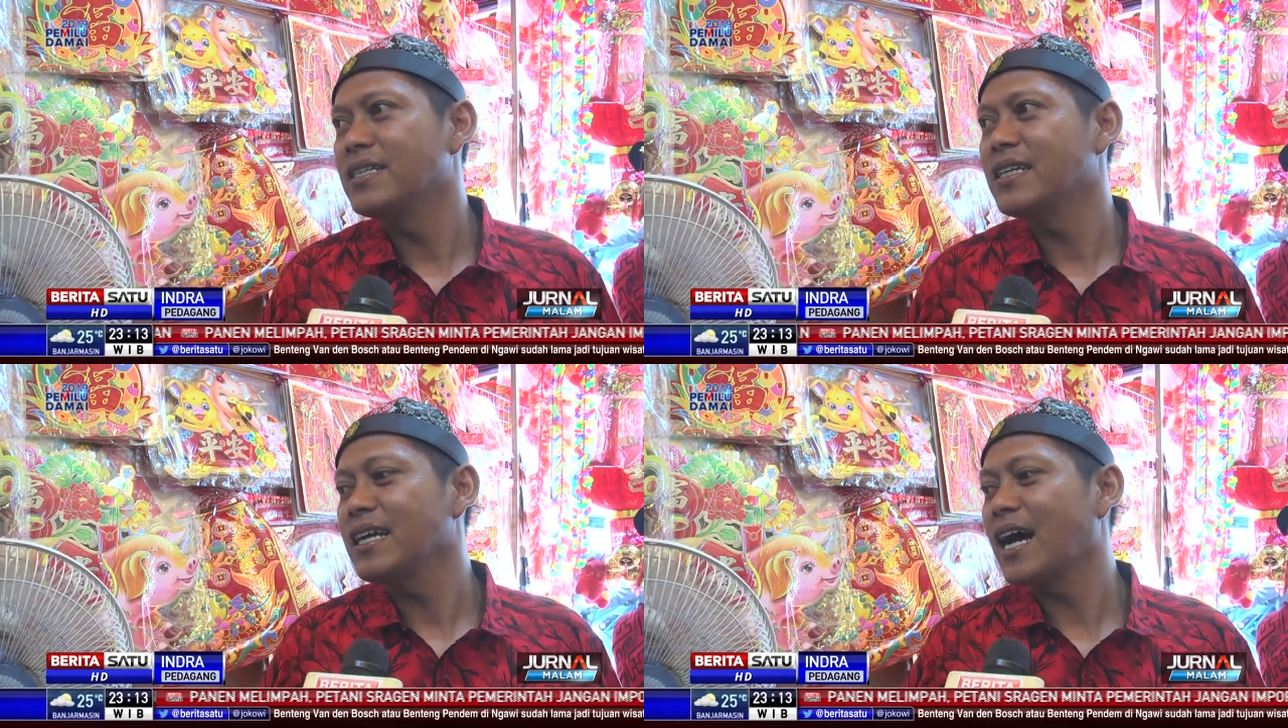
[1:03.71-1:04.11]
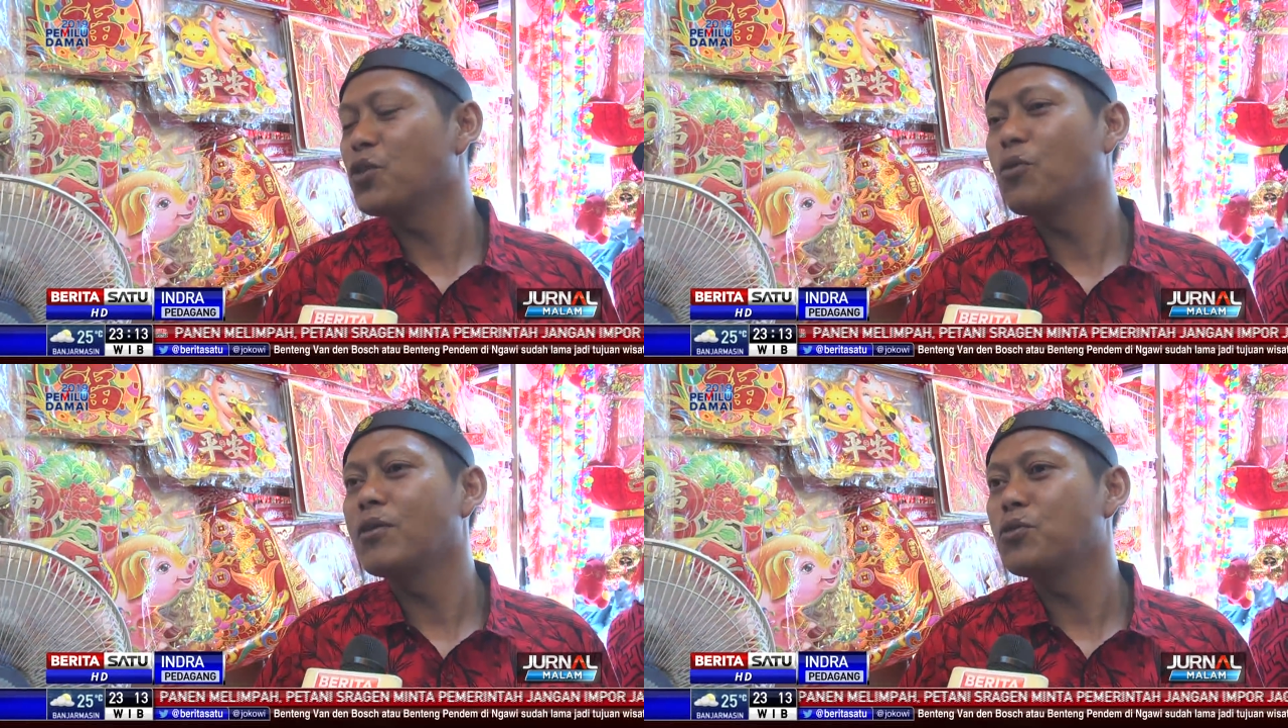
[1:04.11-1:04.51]

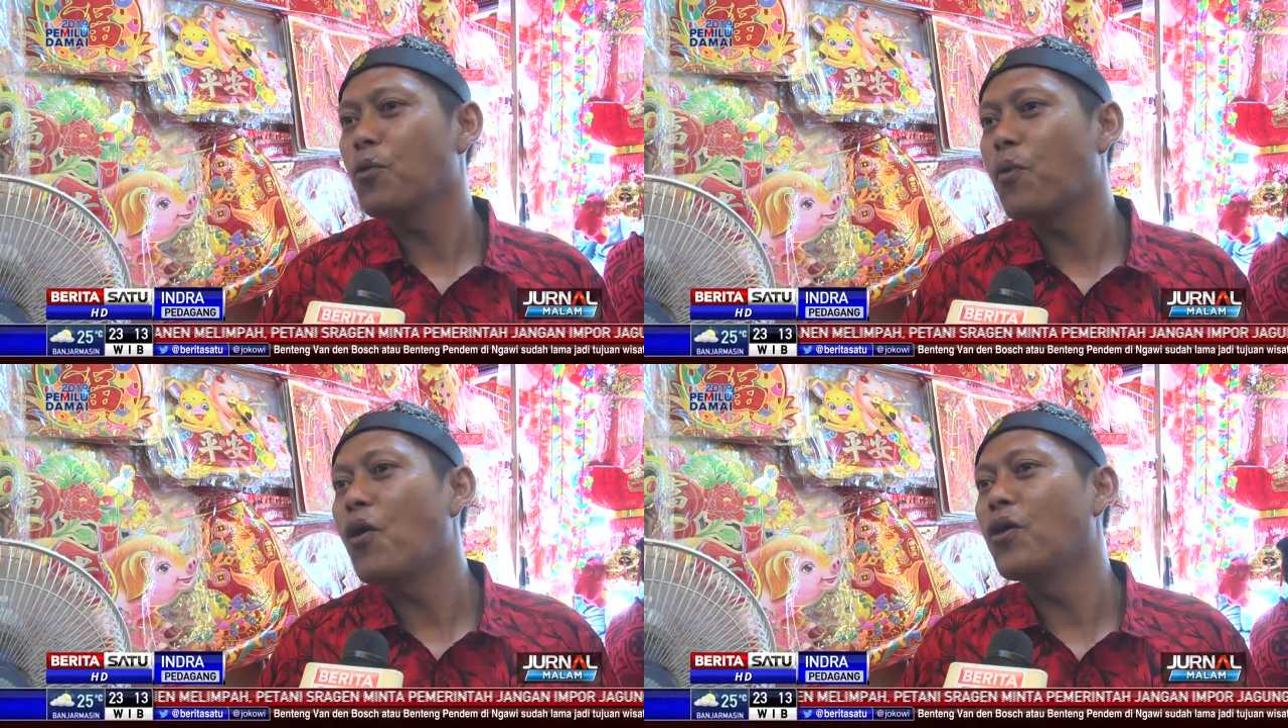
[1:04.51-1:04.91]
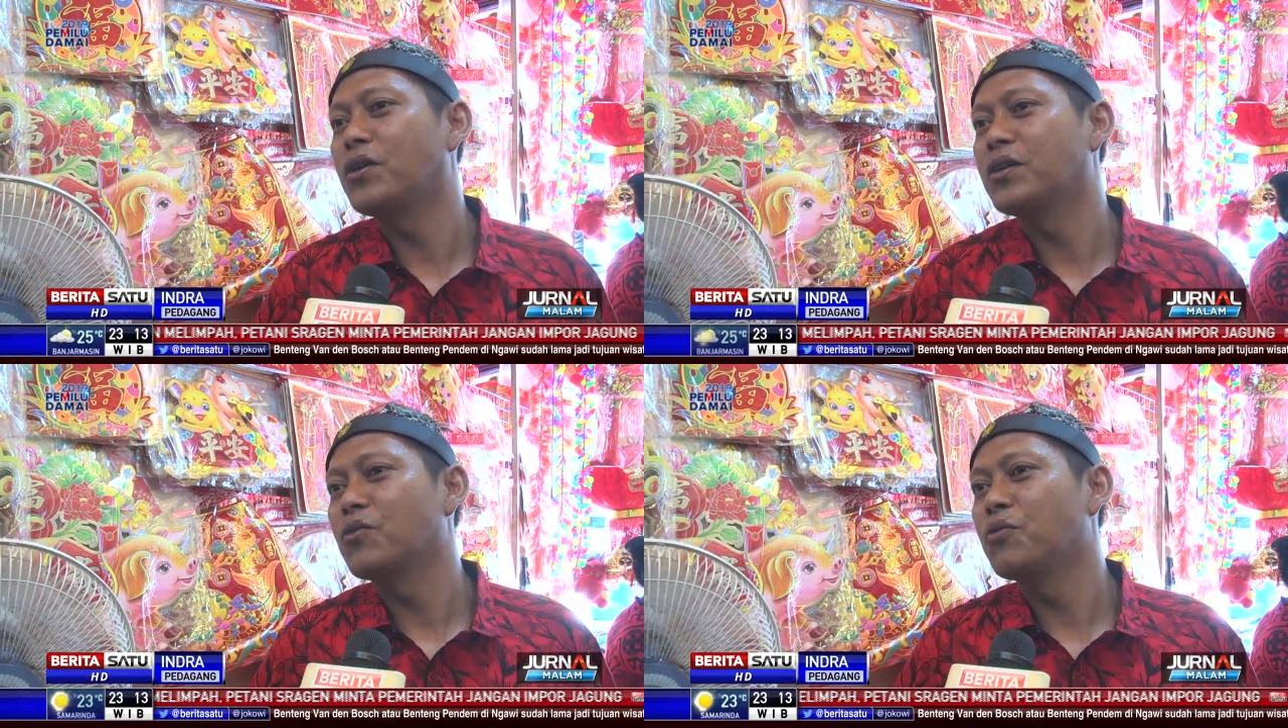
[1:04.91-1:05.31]
Biasanya gantungan untuk
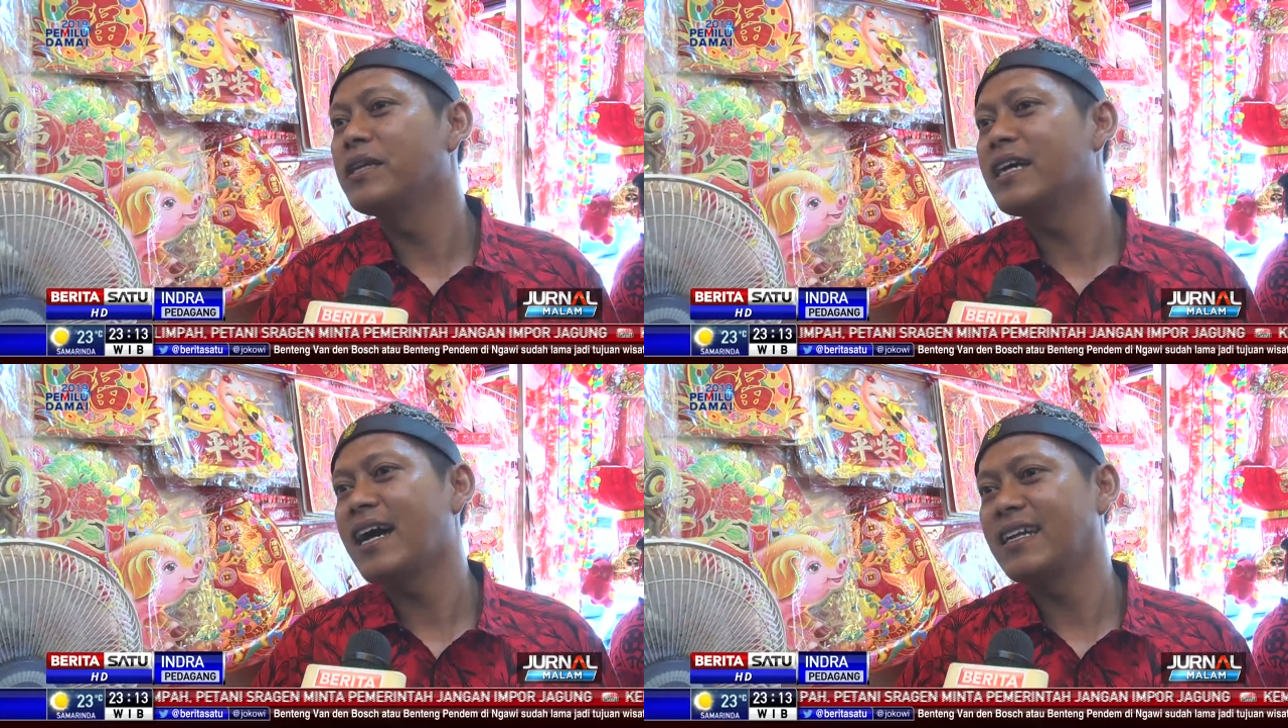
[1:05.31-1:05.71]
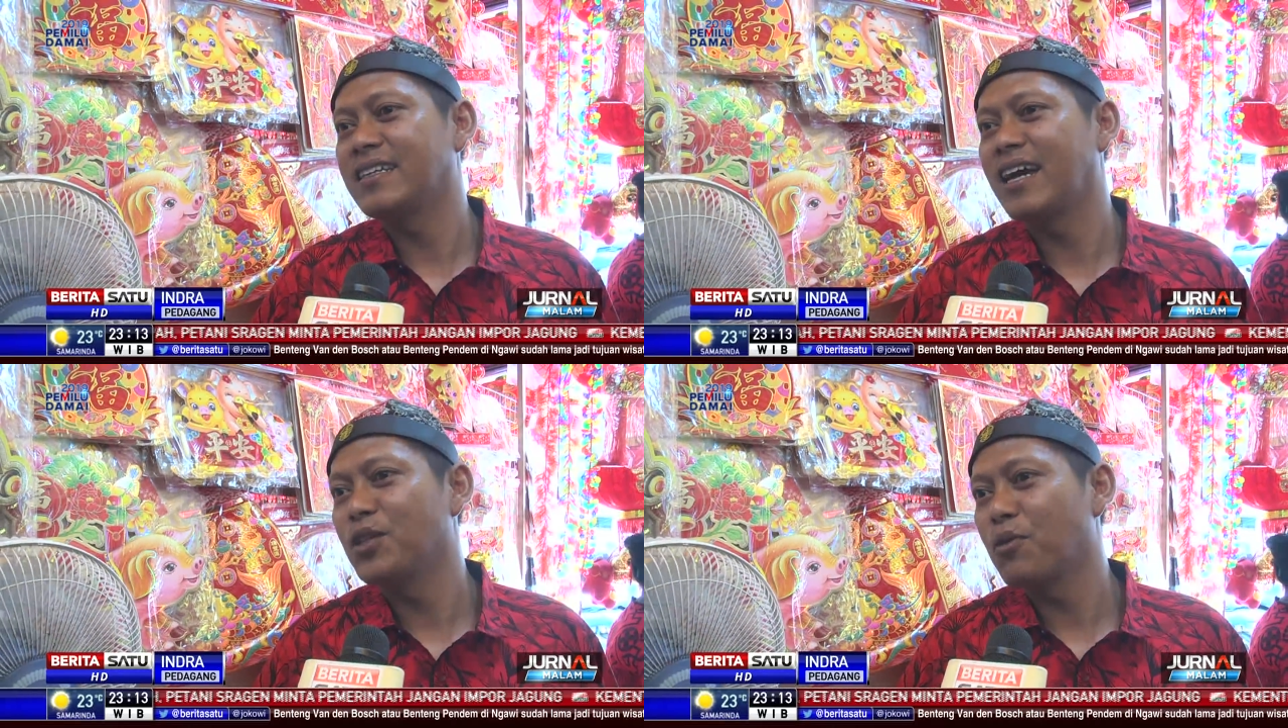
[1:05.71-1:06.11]
pohon,
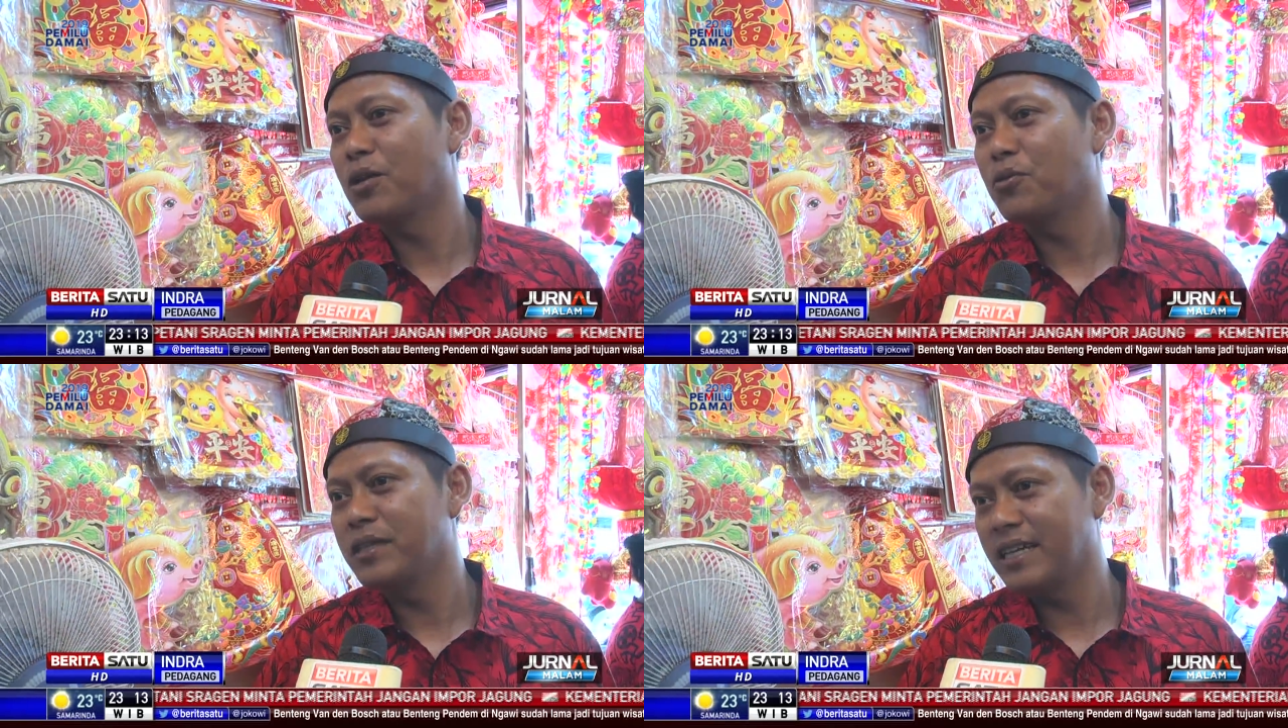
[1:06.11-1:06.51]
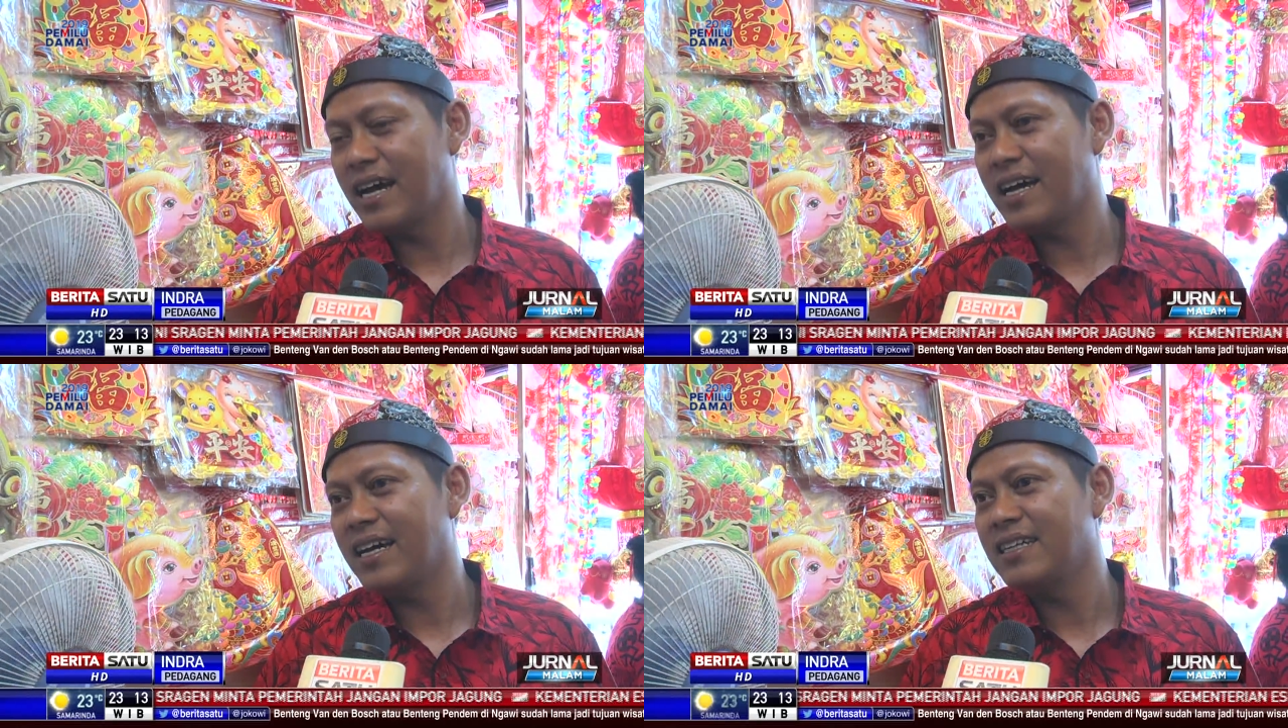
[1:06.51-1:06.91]
kuningan, gantungan
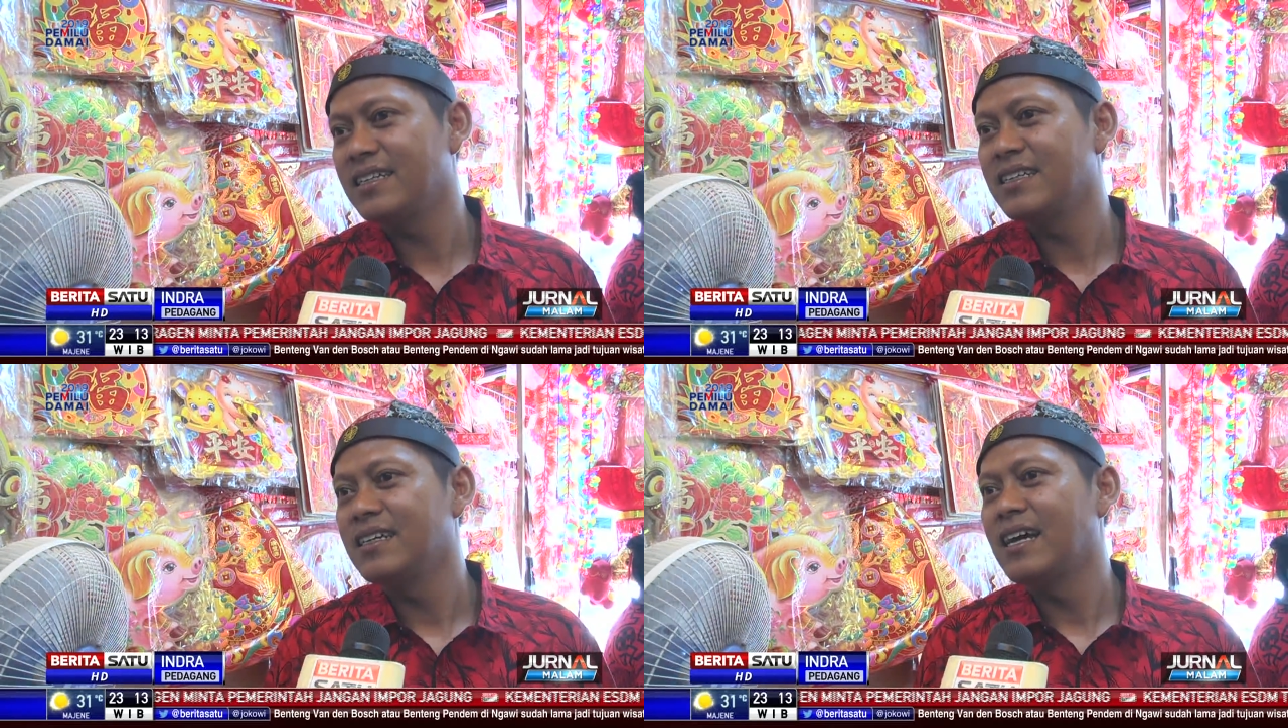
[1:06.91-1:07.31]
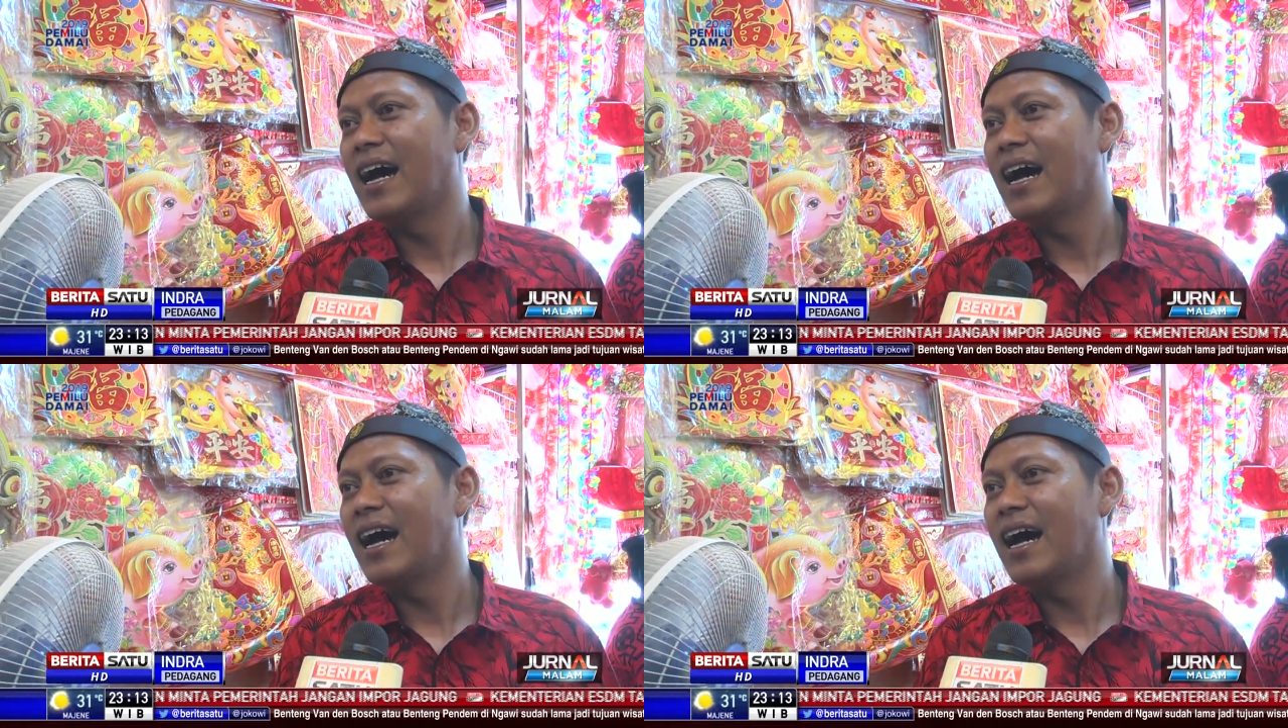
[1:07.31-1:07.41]
kuningan,